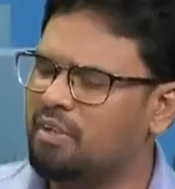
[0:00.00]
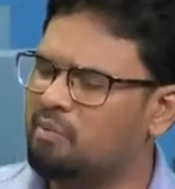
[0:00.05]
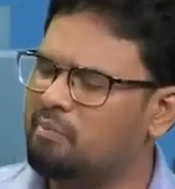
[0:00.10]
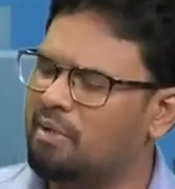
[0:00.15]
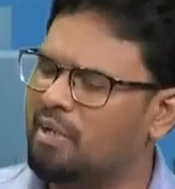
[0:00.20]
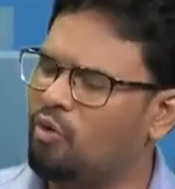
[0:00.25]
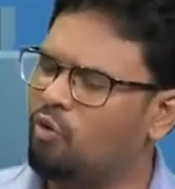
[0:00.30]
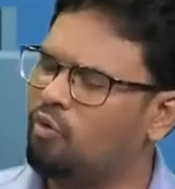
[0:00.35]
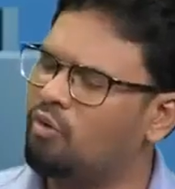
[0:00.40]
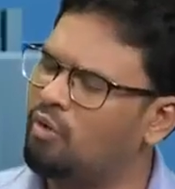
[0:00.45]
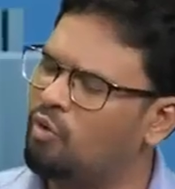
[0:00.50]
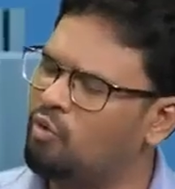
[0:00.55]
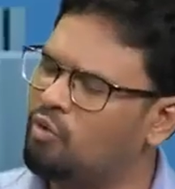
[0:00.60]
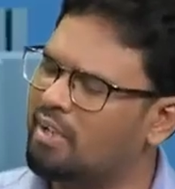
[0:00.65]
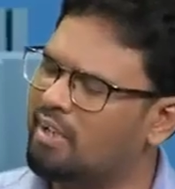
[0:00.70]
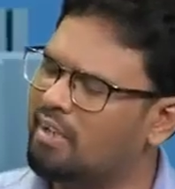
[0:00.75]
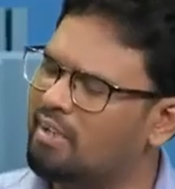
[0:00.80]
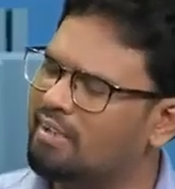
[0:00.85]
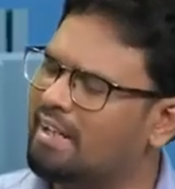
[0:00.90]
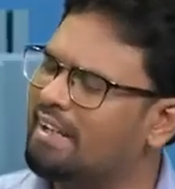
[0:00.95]
வெறுமனே ஒன்
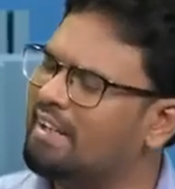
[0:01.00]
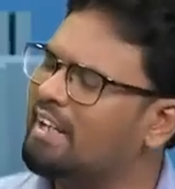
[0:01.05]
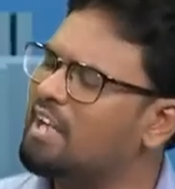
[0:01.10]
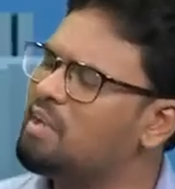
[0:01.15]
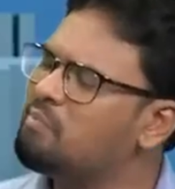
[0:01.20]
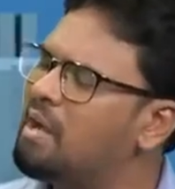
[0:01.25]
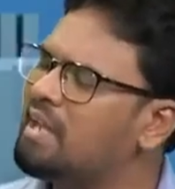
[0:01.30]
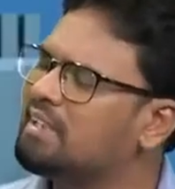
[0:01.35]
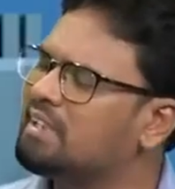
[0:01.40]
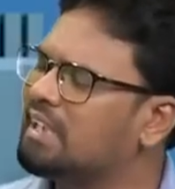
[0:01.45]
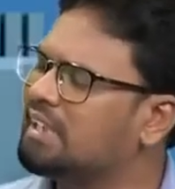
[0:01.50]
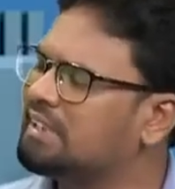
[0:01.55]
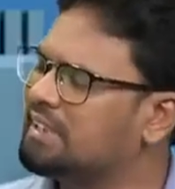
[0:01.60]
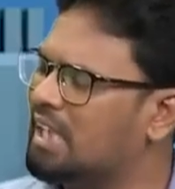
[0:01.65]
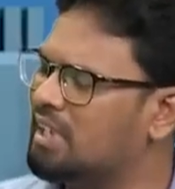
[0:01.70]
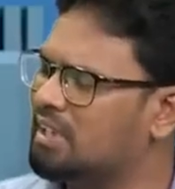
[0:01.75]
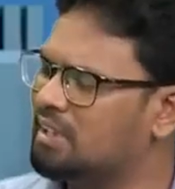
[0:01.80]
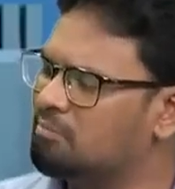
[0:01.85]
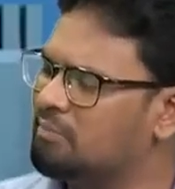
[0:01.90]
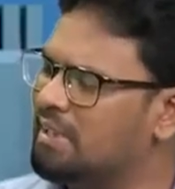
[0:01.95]
ஒன்றரை இரண்டரை மாதங்கள்
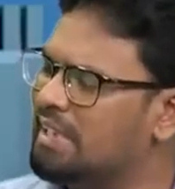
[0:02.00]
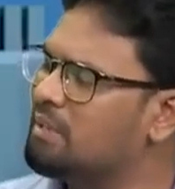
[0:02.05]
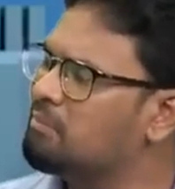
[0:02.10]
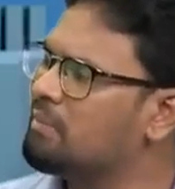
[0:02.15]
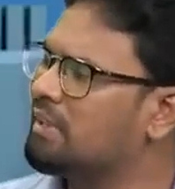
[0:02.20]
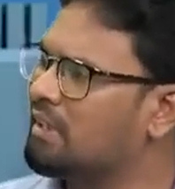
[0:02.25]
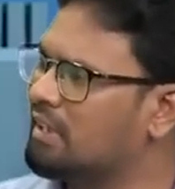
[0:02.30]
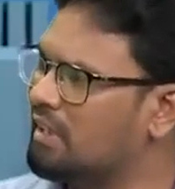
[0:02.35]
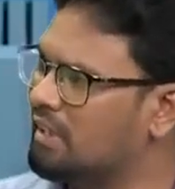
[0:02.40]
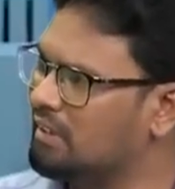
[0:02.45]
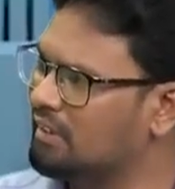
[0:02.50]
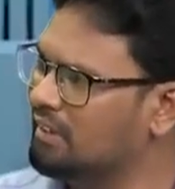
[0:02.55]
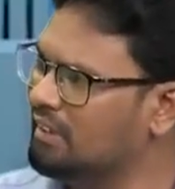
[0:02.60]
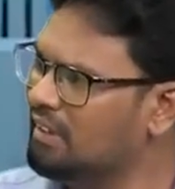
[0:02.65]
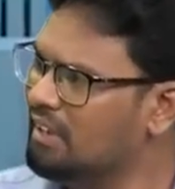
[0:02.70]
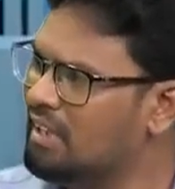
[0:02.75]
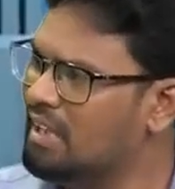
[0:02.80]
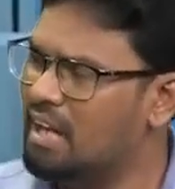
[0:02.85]
தான் மீதம் இருக்கிறது